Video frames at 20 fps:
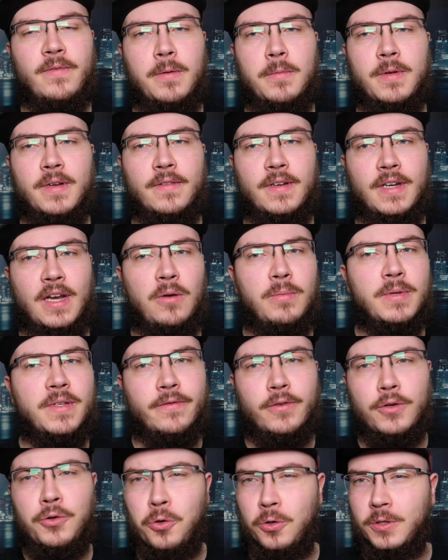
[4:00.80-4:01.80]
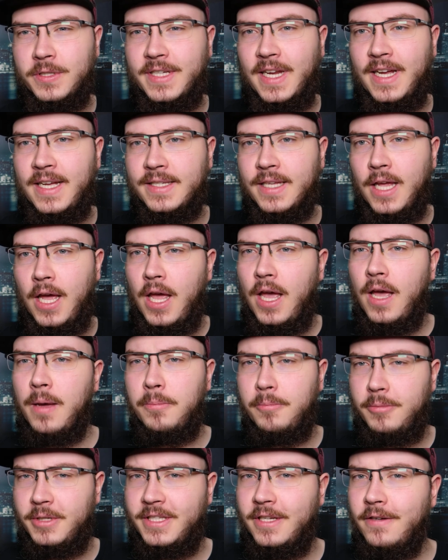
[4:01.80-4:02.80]
wenn man, glaube ich, für die Oscars
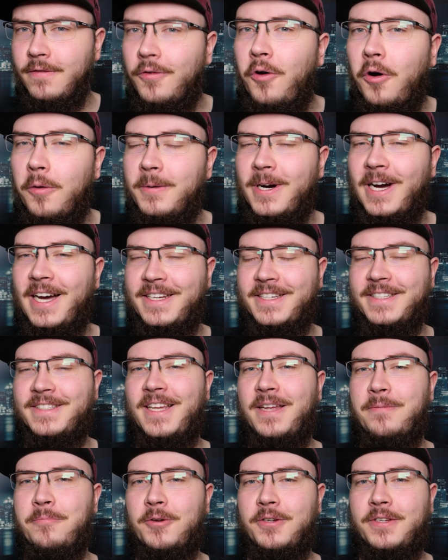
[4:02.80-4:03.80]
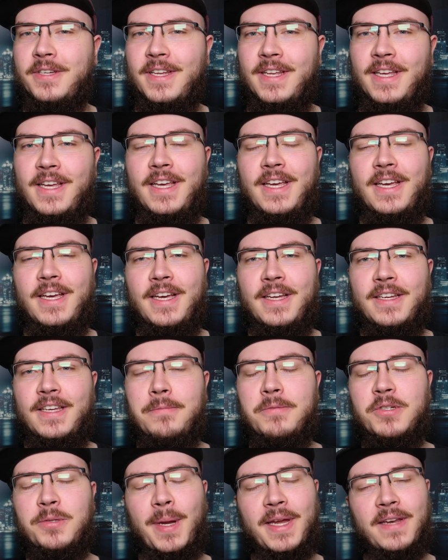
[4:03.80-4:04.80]
ein bisschen vorbereitet sein möchte.
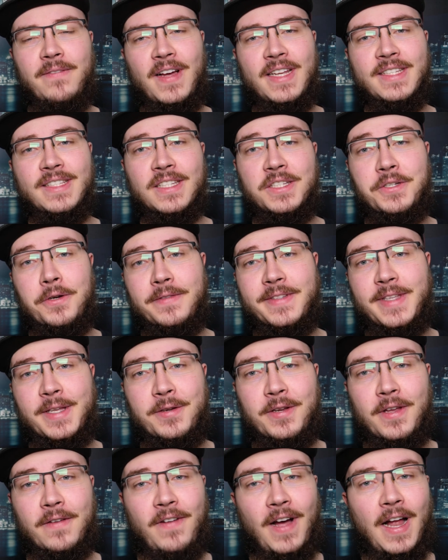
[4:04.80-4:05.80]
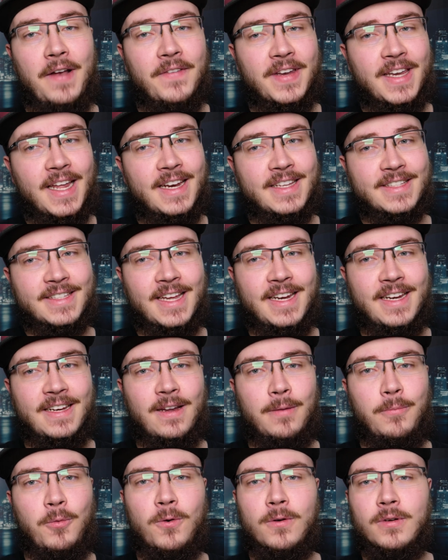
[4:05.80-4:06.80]
Dementsprechend war es das. Ich hoffe, es hat euch gefallen. Wenn ja, lasst gerne
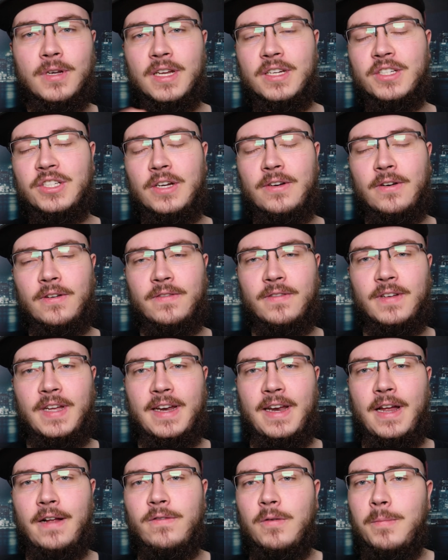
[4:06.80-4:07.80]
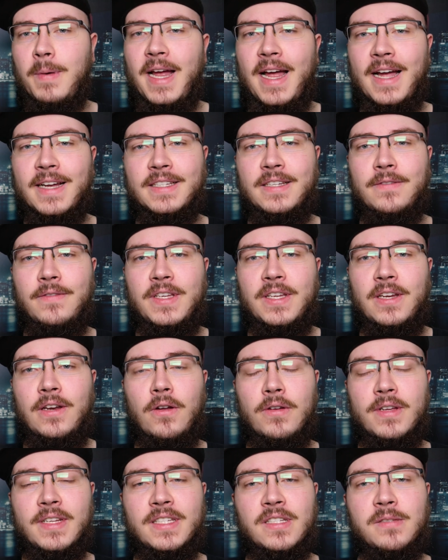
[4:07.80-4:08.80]
einen Daumen hoch da, schaut auf den Kanal vorbei, aktiviert die
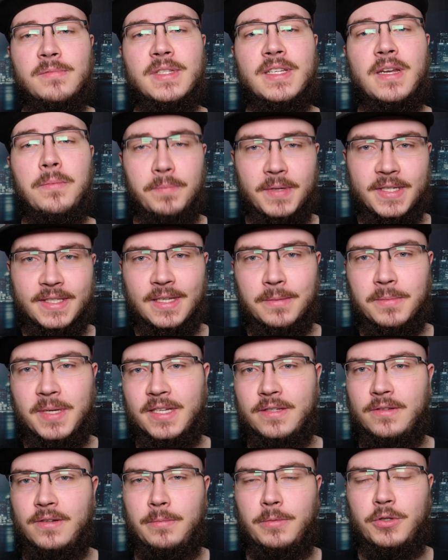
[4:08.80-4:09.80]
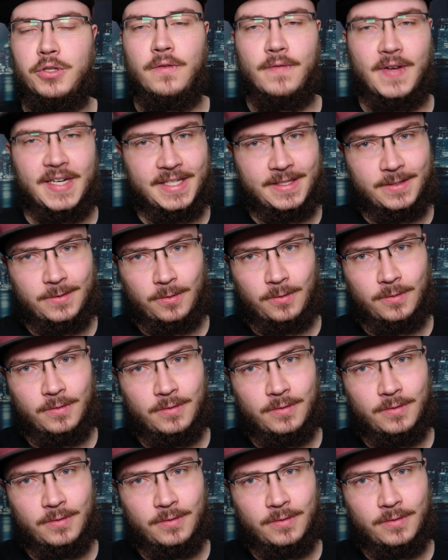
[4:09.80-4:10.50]
Glocke. In diesem Sinne, bis demnächst und immer schön weiterzocken.